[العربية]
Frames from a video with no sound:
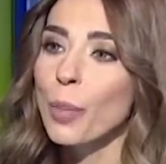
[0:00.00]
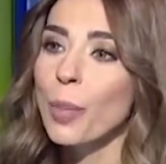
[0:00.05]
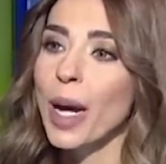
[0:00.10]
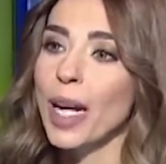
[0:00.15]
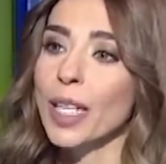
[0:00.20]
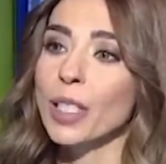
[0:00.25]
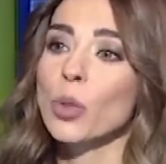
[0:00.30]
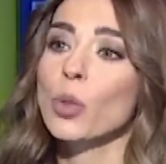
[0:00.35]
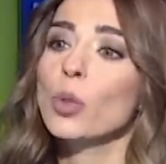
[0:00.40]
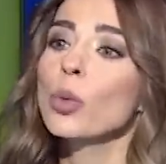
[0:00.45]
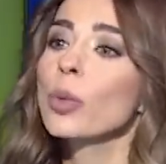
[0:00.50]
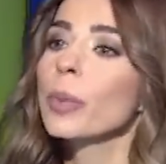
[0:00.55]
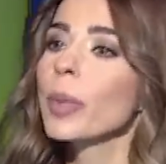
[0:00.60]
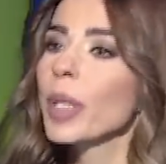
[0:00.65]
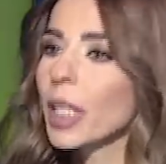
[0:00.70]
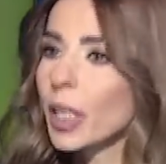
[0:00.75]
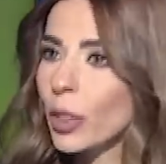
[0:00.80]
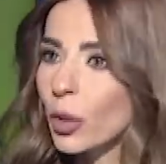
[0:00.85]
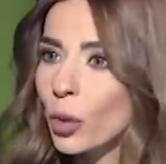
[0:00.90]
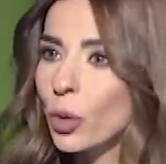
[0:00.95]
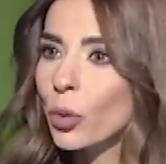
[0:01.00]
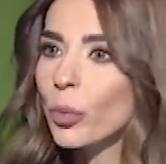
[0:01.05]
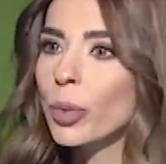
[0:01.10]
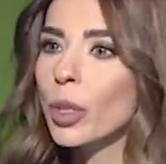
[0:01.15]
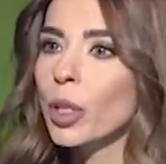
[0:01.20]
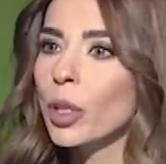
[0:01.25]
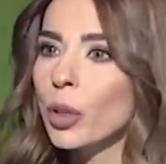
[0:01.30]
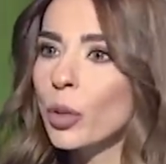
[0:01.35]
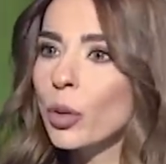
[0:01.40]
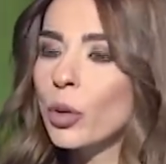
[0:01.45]
محسومه اليوم
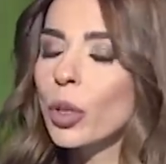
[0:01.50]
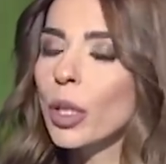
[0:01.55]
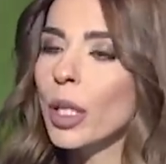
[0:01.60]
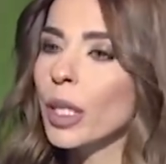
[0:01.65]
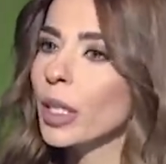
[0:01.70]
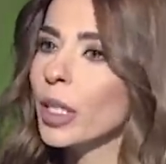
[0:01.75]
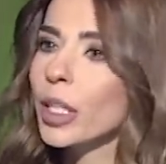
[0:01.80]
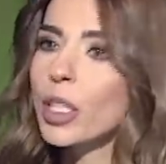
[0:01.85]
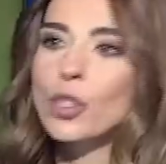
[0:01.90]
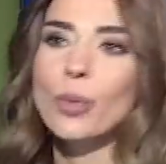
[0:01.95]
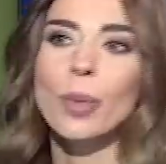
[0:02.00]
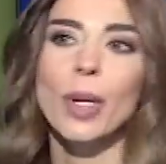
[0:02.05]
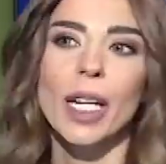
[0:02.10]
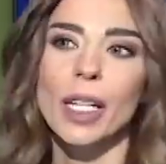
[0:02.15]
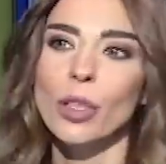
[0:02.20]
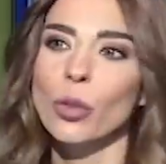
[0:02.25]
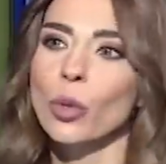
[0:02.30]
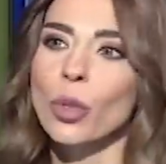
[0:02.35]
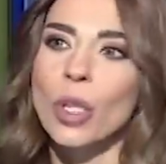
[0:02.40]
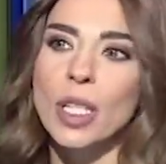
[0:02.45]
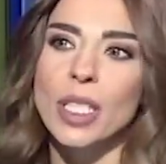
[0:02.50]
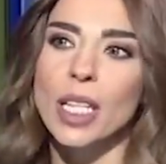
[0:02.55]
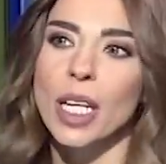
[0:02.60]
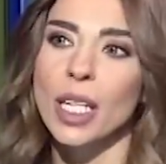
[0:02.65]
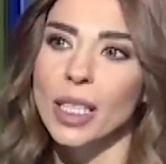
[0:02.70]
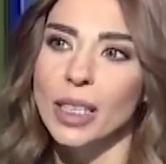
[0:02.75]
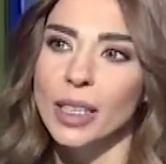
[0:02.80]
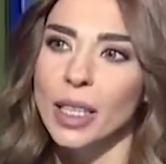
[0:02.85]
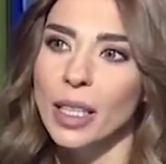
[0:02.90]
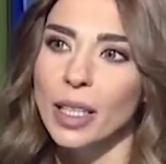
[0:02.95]
بانه النتائج ما راح تكون
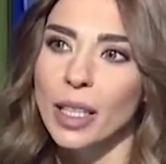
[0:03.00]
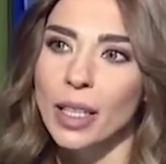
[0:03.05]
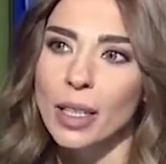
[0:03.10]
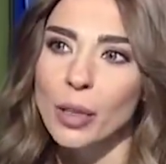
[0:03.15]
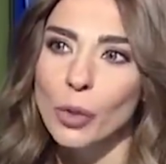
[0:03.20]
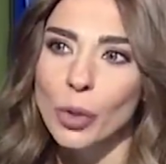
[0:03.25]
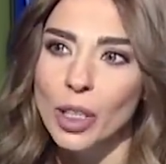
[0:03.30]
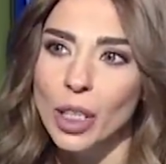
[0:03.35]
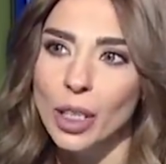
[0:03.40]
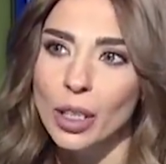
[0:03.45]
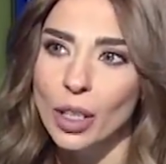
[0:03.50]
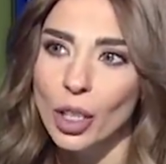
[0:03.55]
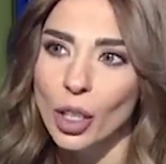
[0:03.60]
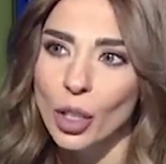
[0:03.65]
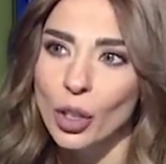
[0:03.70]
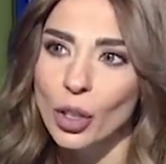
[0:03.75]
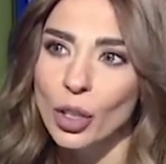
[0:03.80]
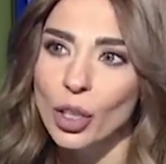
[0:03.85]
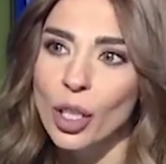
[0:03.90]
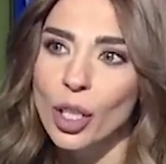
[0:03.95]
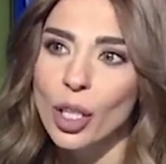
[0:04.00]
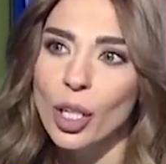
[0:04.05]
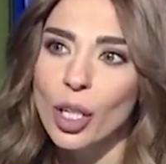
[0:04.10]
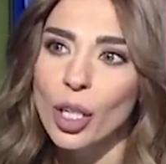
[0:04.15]
لصالح تيار الوطن الحر ما هون